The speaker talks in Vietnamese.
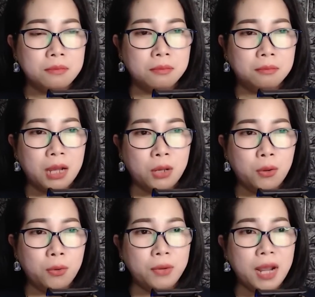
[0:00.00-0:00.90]
Bà
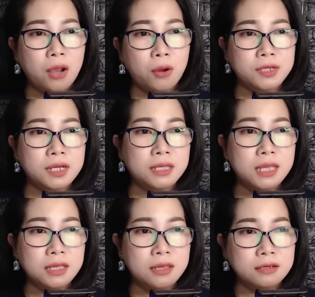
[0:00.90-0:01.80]
cụ đang ngồi trên
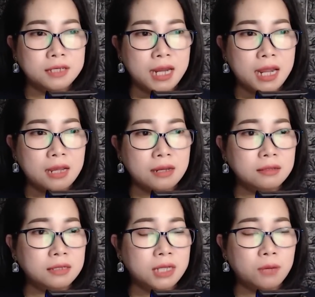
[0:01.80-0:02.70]
chiếc giường tre
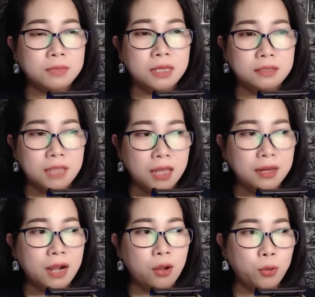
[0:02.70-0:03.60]
trong tư thế
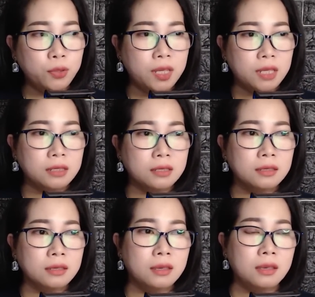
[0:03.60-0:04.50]
đang ngồi thiền.
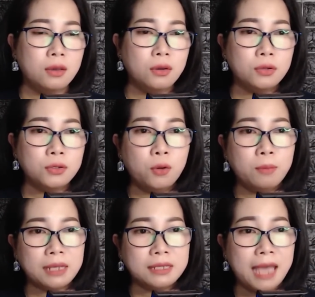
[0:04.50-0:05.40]
Khuôn
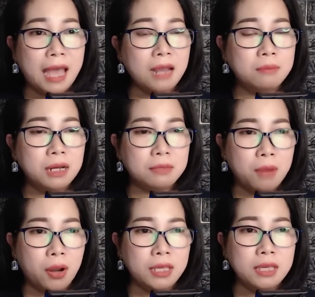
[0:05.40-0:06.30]
mặt khá là mệt
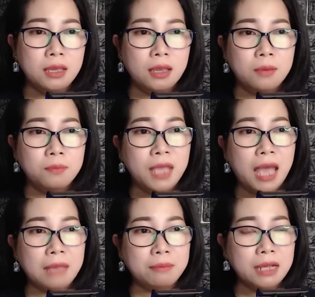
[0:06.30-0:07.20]
mỏi, với
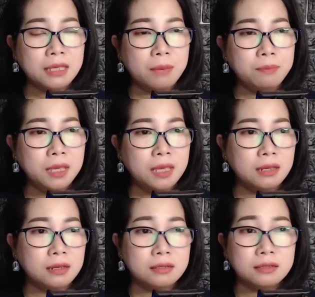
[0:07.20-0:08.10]
hai mắt nhắm nghiền,
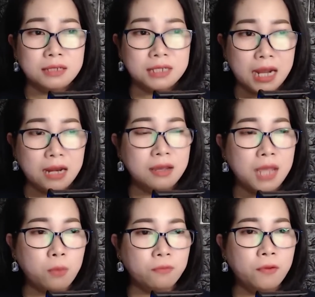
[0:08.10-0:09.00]
trả lời
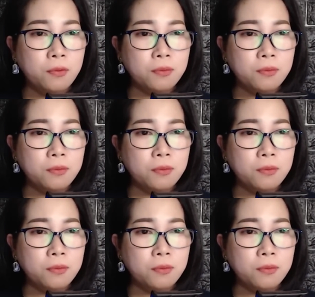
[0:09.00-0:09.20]
ông Phúc: